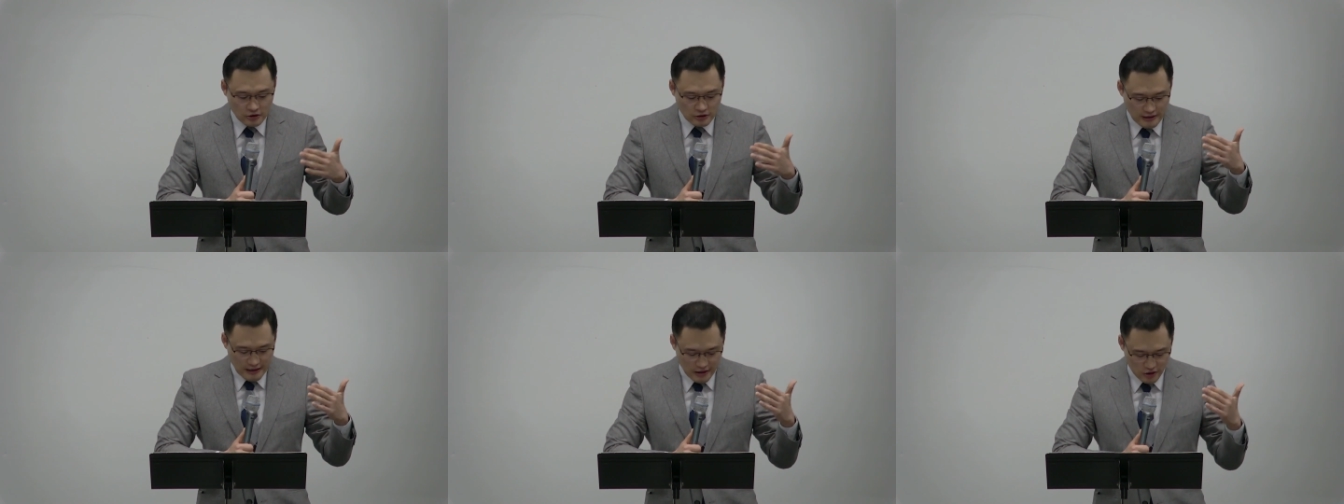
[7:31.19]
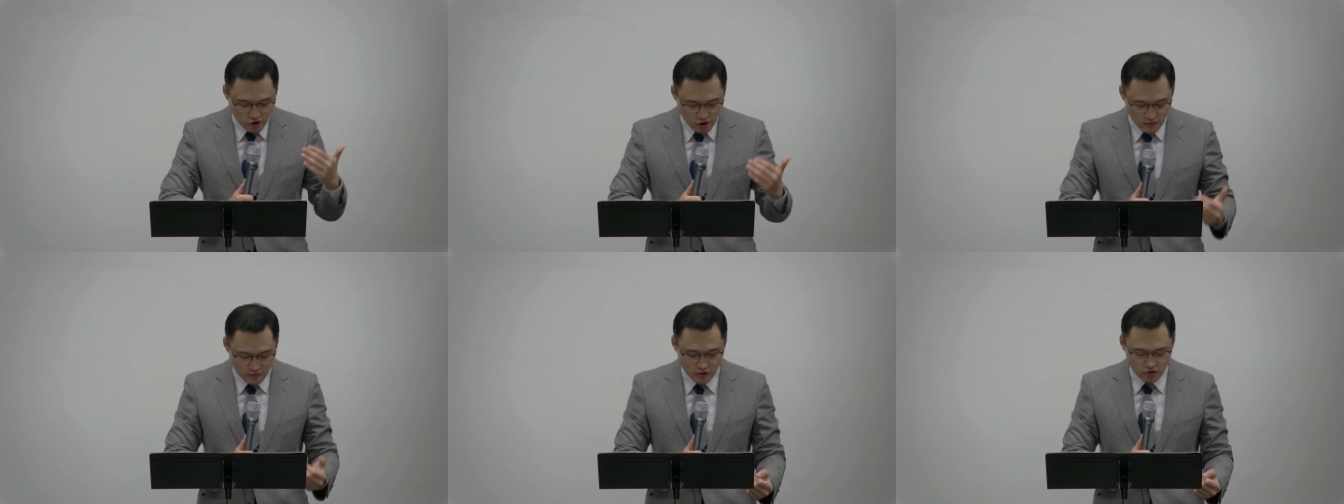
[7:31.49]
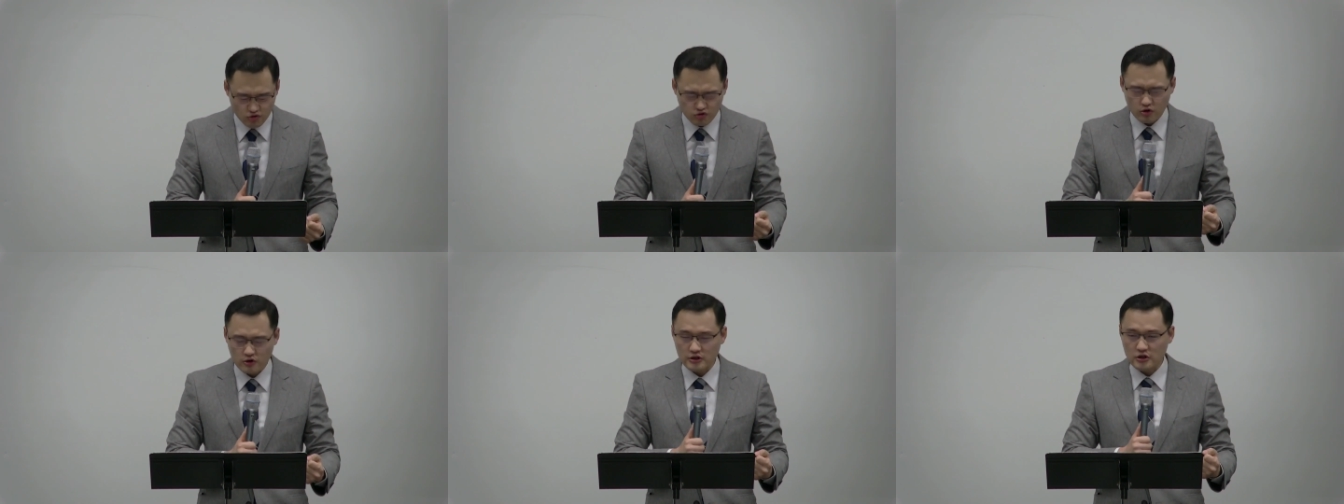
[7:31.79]
예수님을
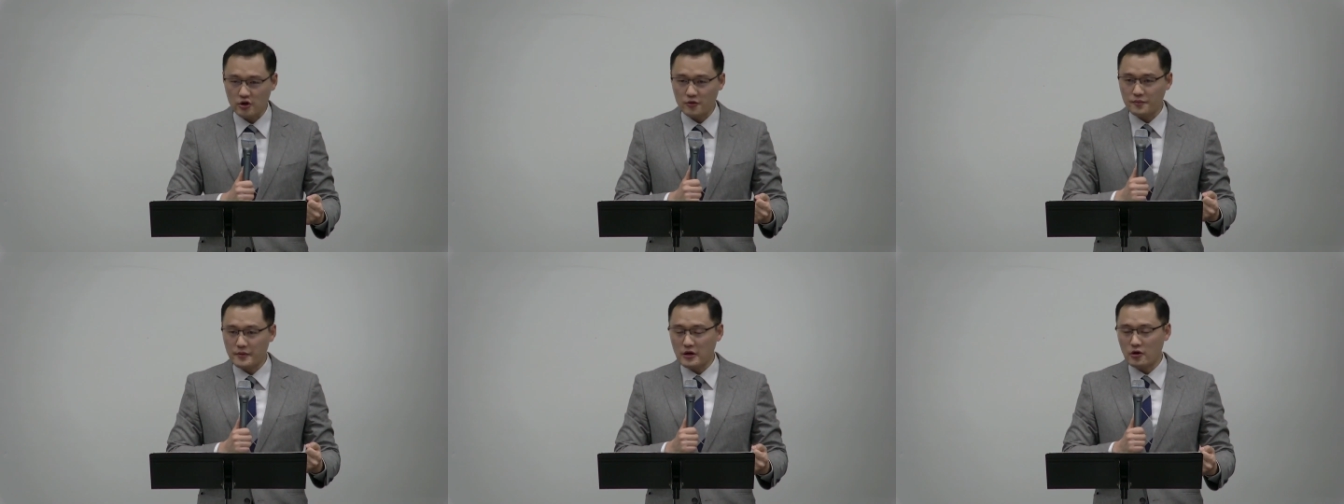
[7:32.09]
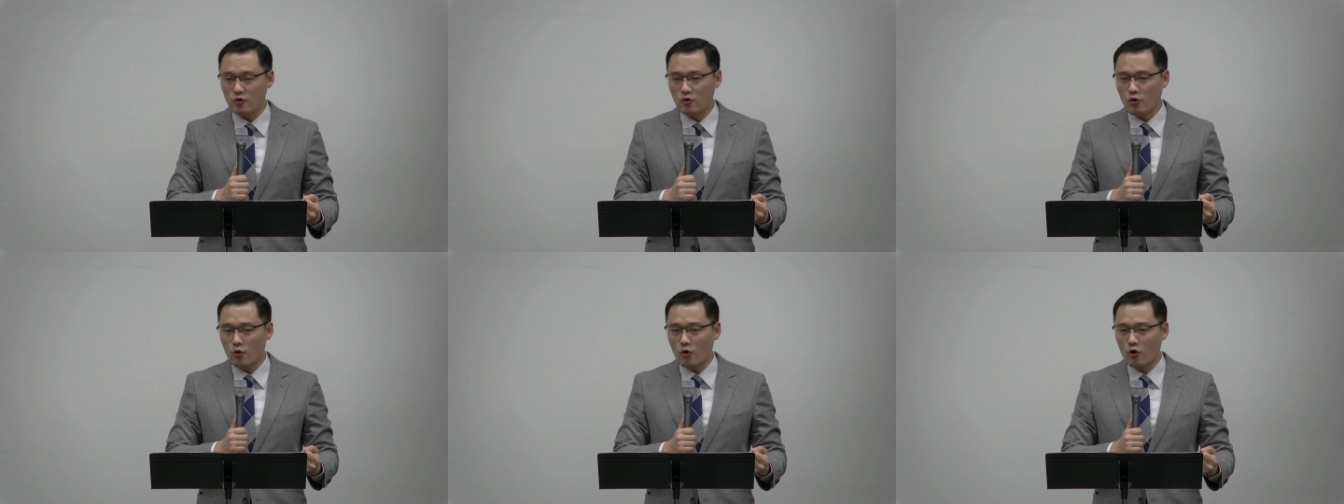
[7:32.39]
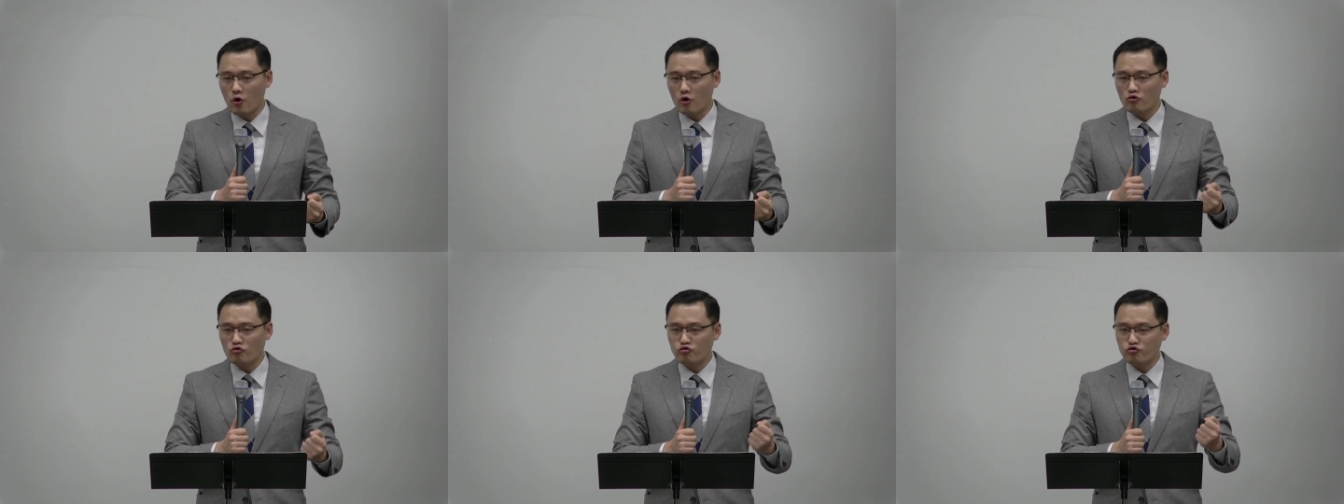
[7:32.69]
구원자로
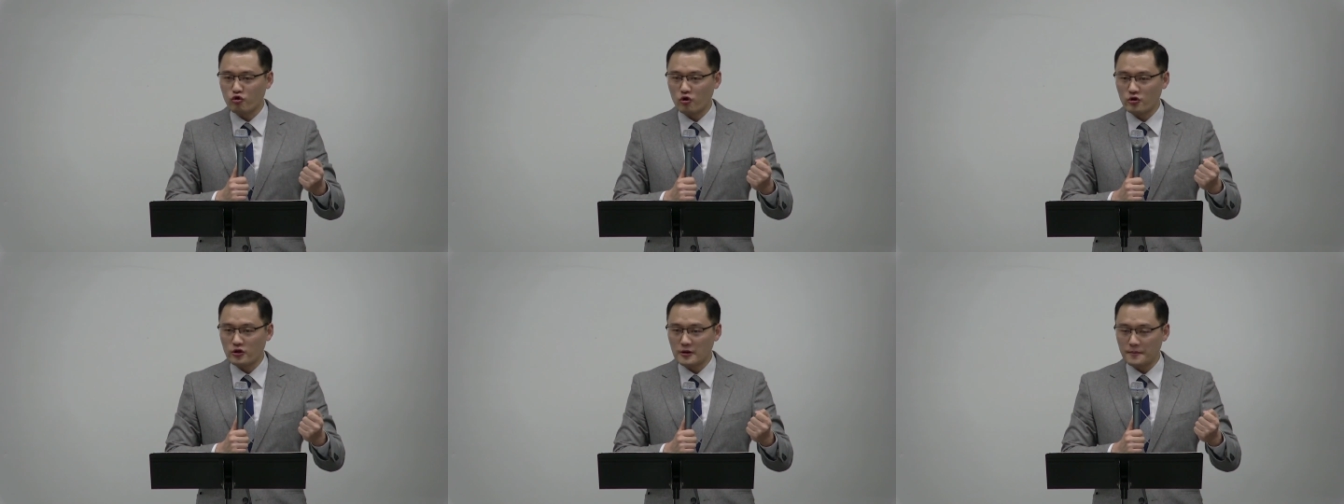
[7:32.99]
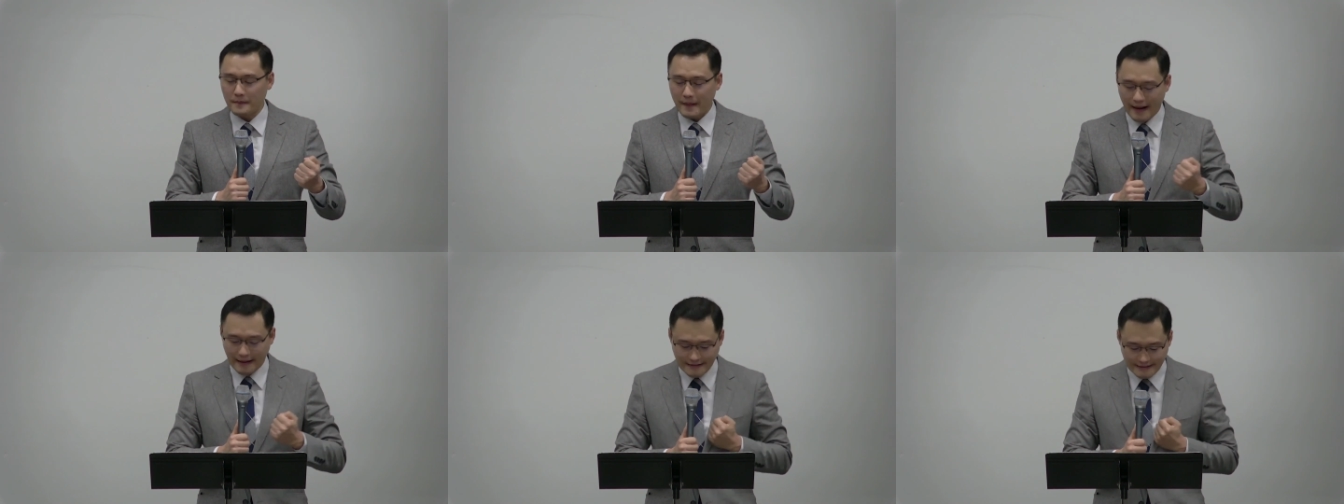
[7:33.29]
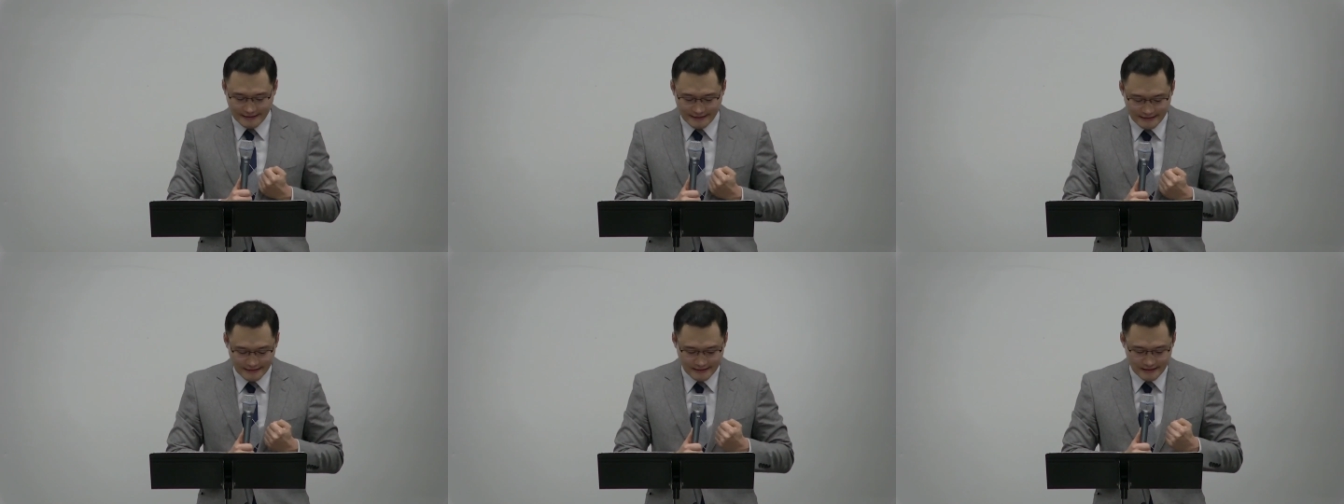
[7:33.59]
믿고 구원을
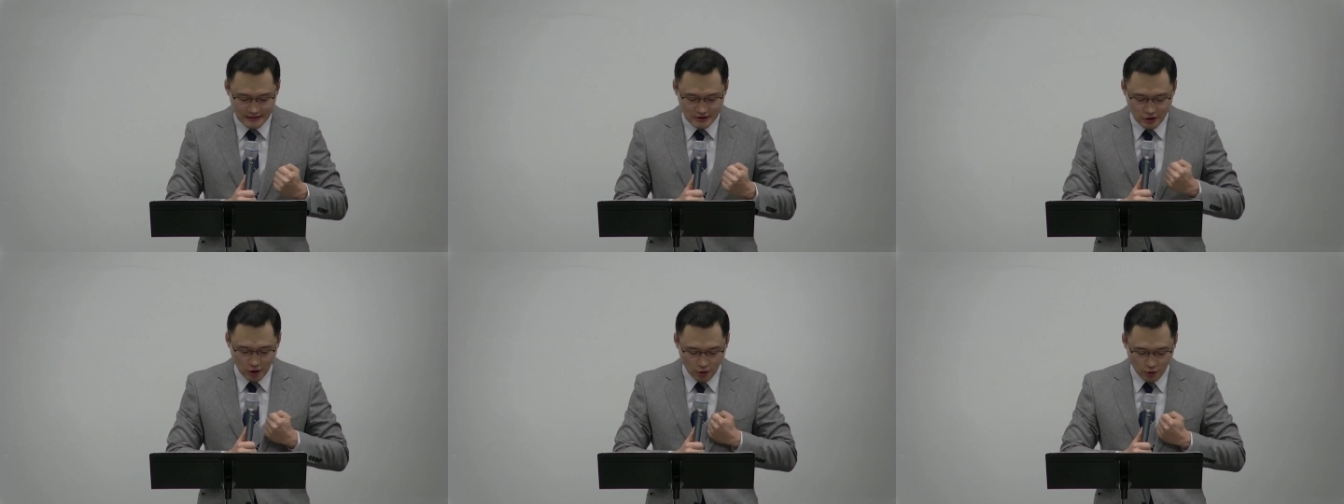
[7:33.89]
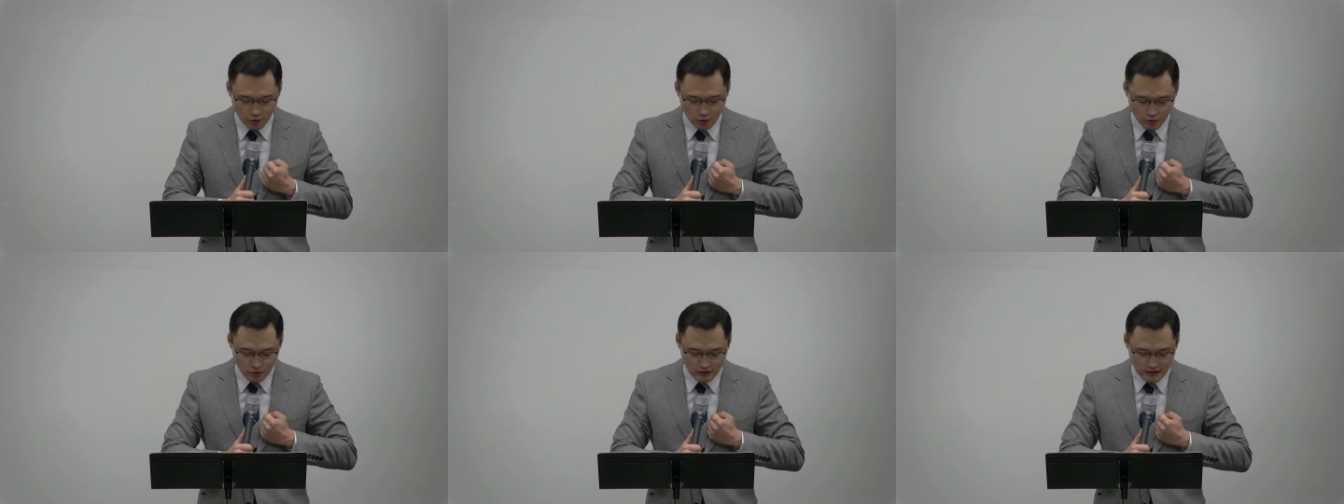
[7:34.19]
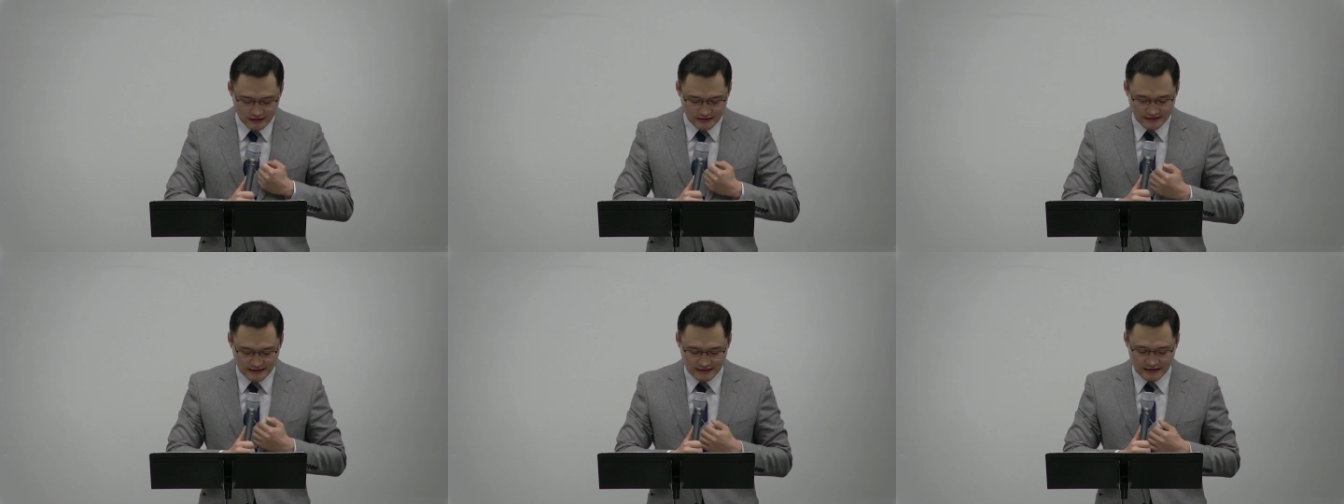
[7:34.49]
받은
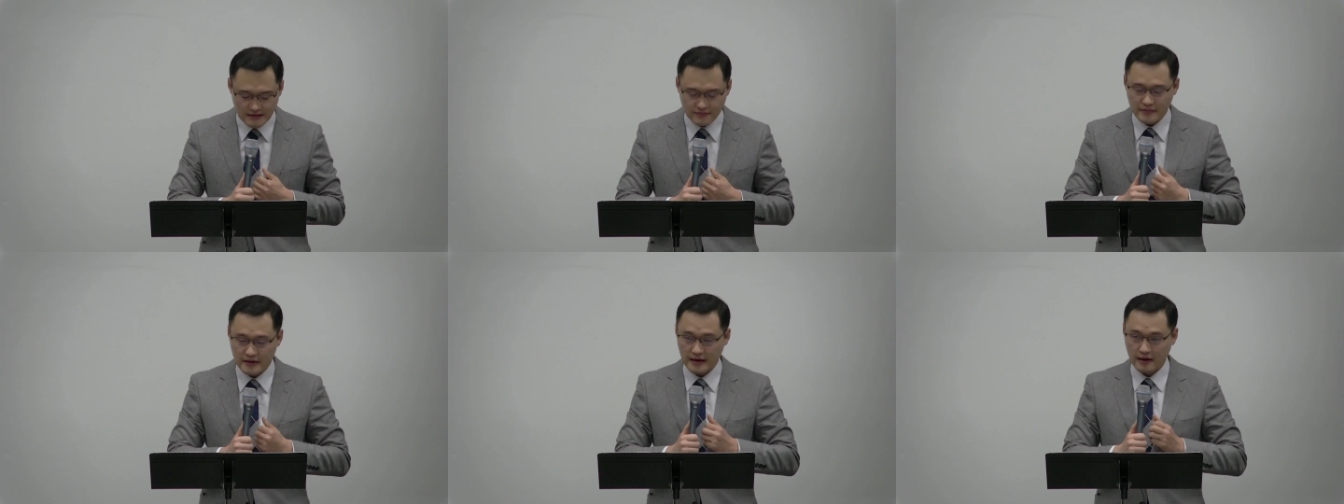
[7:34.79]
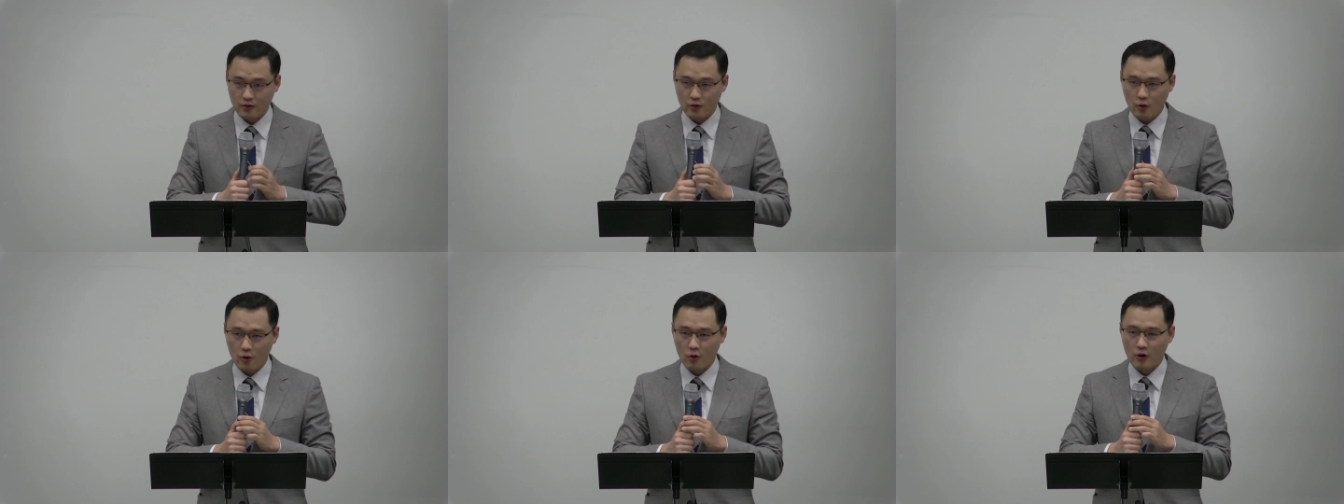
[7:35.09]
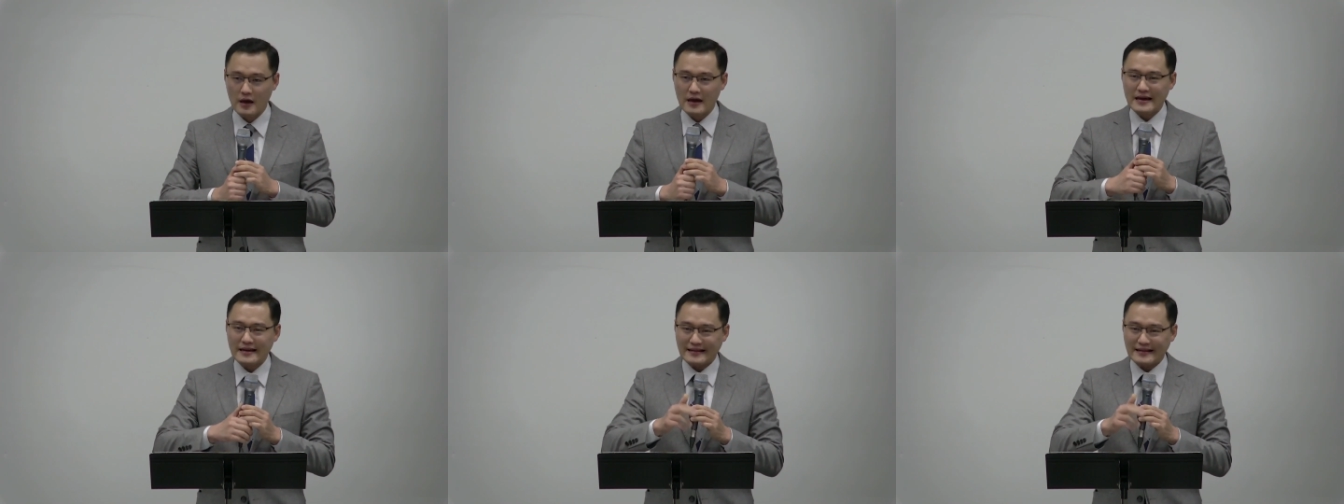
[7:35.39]
성도들을 의미하고